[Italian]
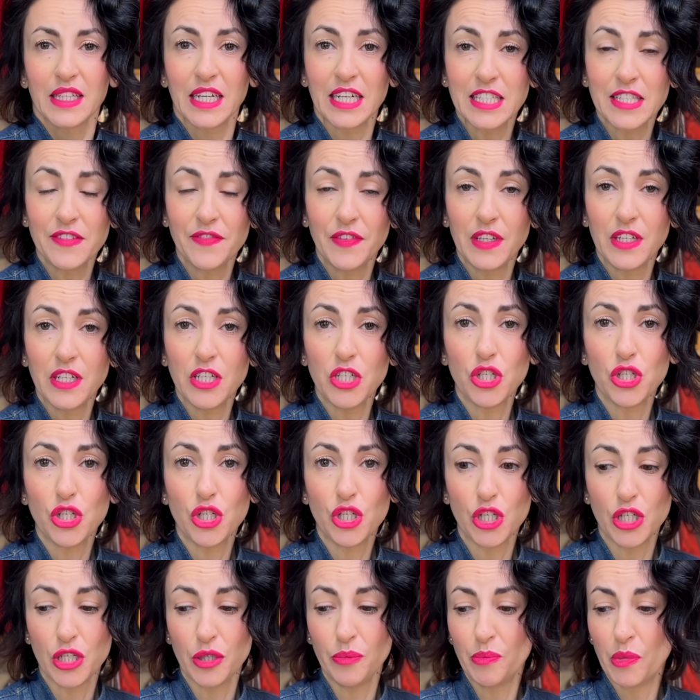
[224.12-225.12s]

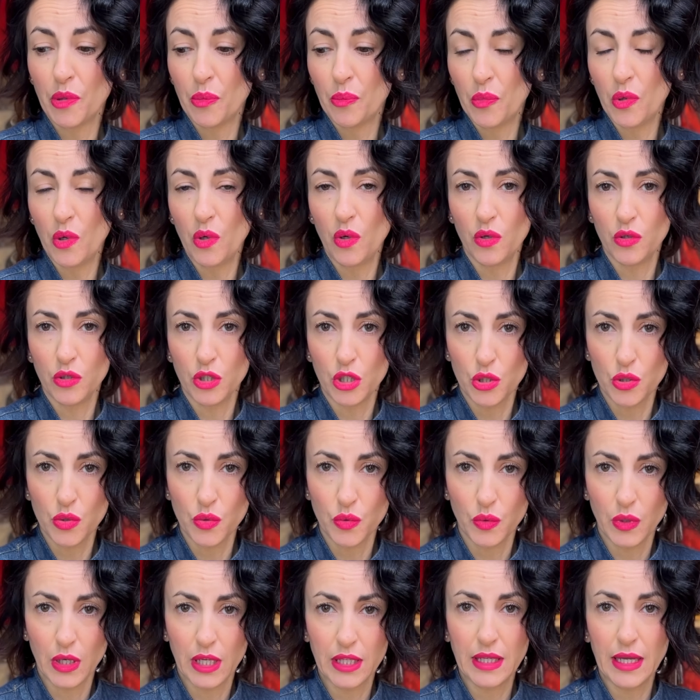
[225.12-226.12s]
Trasferisci i bomboloni su
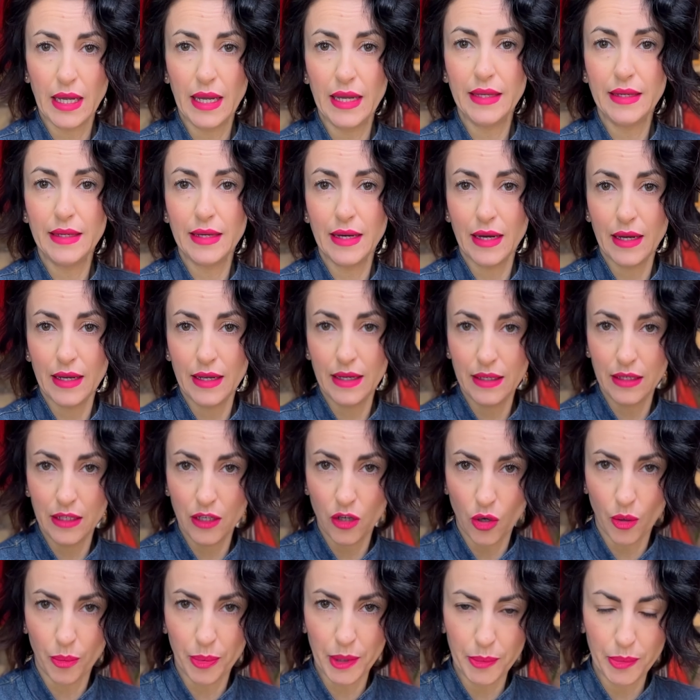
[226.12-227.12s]
una teglia e li
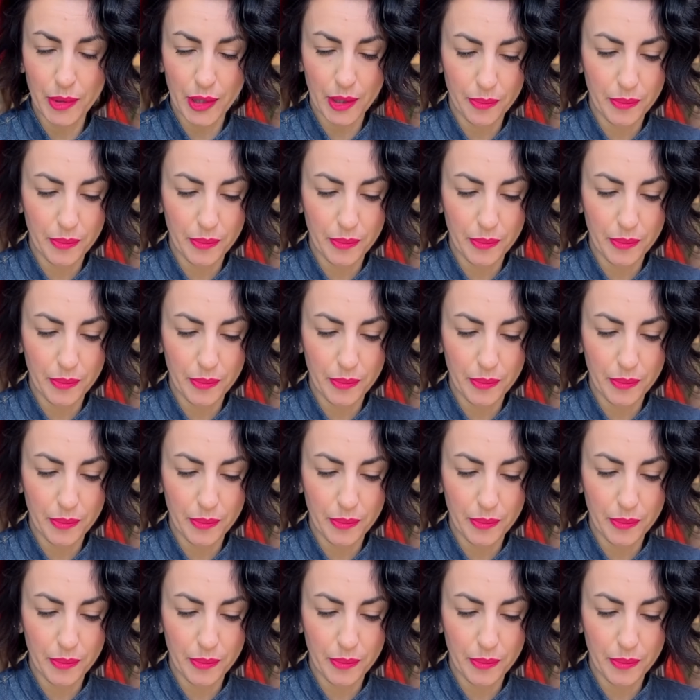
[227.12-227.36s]
copri per